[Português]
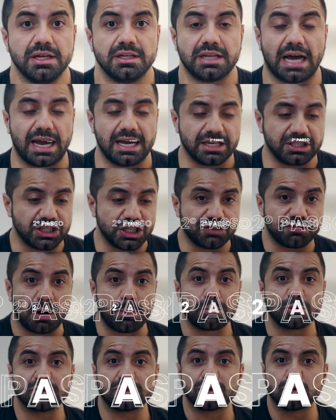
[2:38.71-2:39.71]
Aí a gente vai
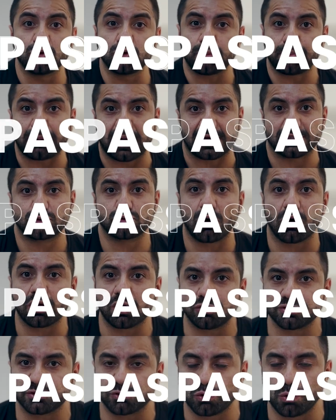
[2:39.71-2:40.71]
para o segundo passo. Qual que
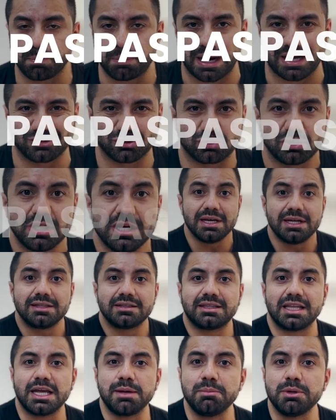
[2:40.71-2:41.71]
é o segundo passo?
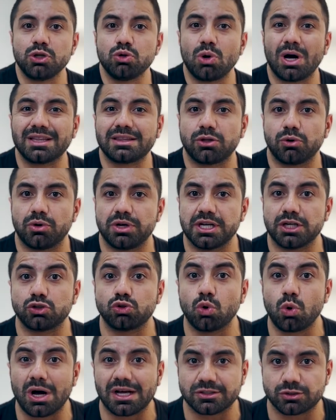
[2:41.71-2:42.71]
Terminou a teoria
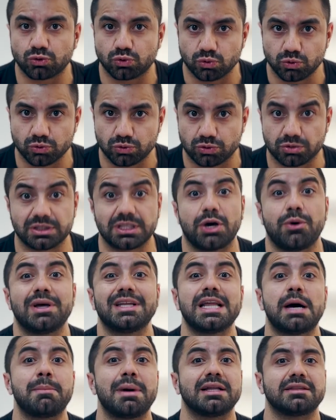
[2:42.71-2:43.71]
do assunto, não é
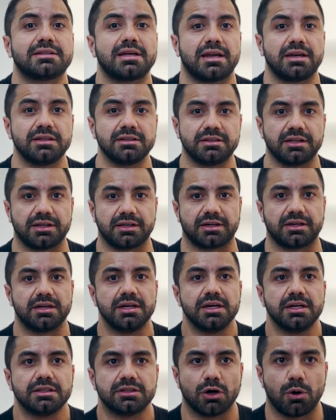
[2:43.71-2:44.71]
da matéria inteira.
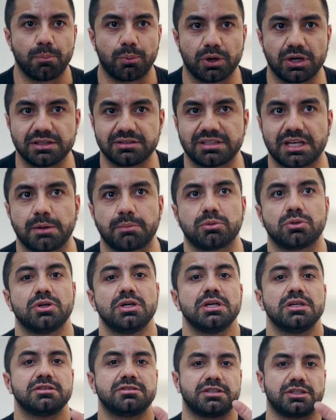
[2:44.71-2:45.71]
Então, por exemplo,
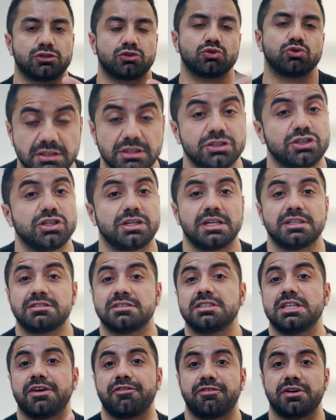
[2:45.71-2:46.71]
você estudou direitos
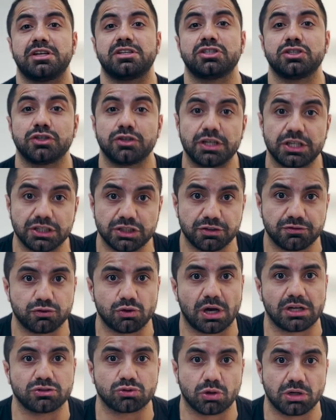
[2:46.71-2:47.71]
e deveres
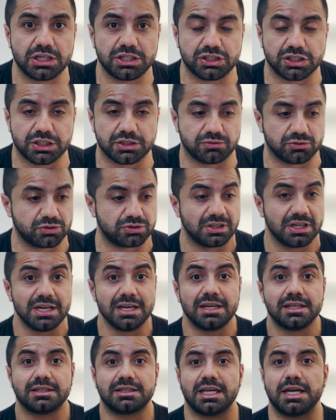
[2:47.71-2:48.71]
individuais e coletivos.
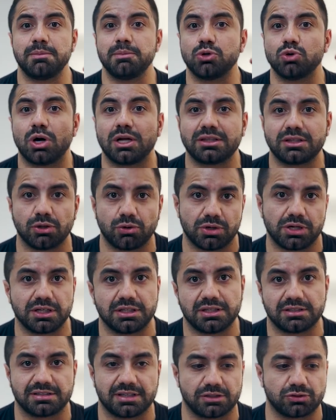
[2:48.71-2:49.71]
Terminou a teoria
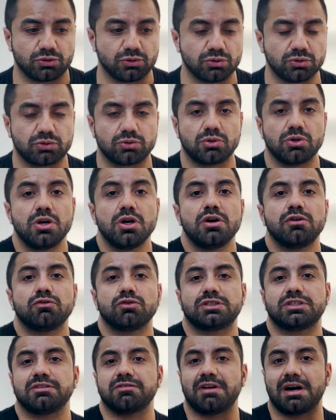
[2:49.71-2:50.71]
desse assunto,
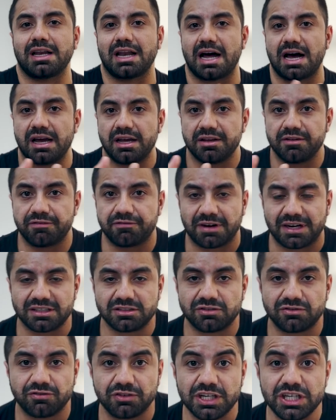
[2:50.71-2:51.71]
você vai lá e
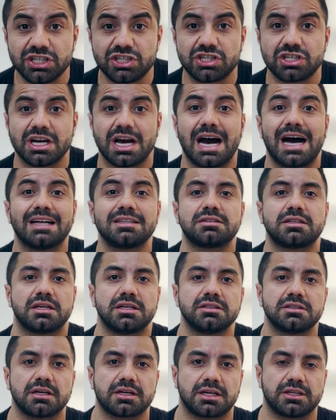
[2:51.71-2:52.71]
faz 20 a
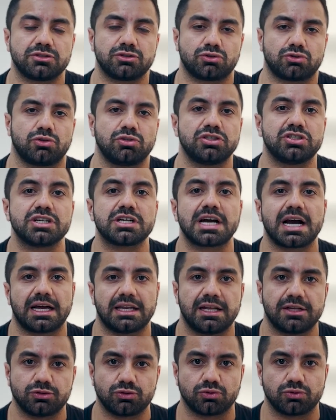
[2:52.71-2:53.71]
30 questões de
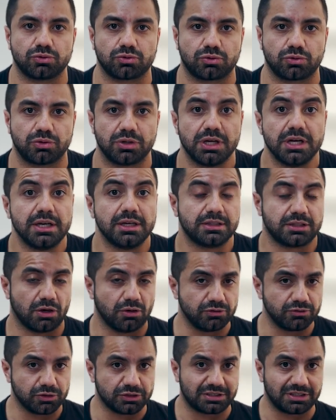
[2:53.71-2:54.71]
cada assunto.
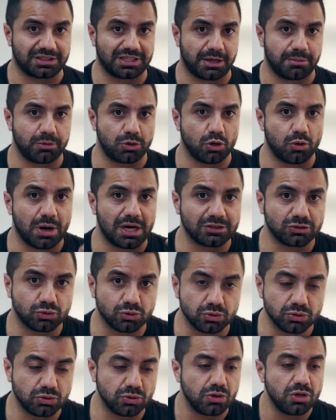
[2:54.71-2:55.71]
Então você terminou o
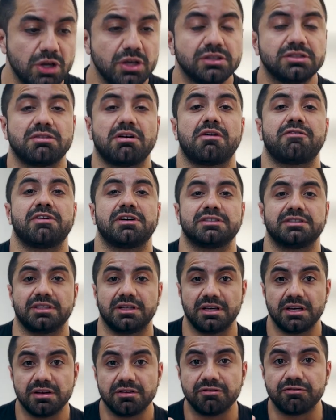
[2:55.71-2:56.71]
assunto, você vai
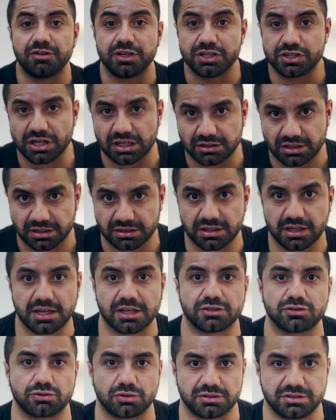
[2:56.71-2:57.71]
fazer 20 a 30
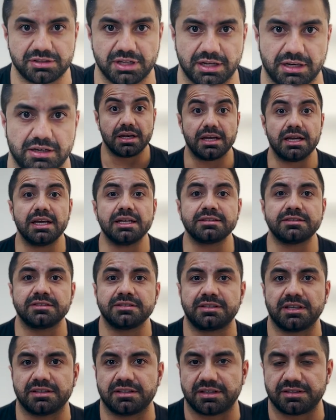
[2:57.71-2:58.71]
questões dele.
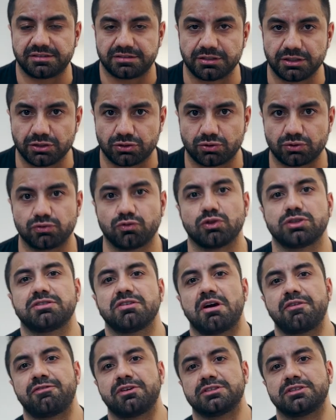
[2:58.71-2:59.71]
Esses exercícios você
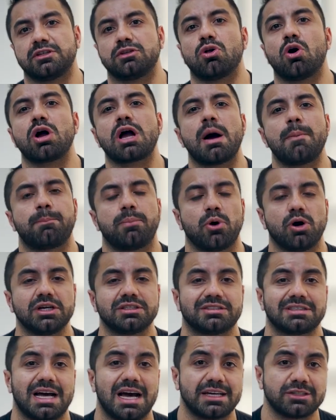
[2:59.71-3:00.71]
vai fazer logo
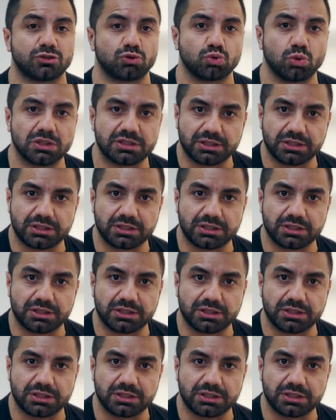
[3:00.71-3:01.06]
após a sua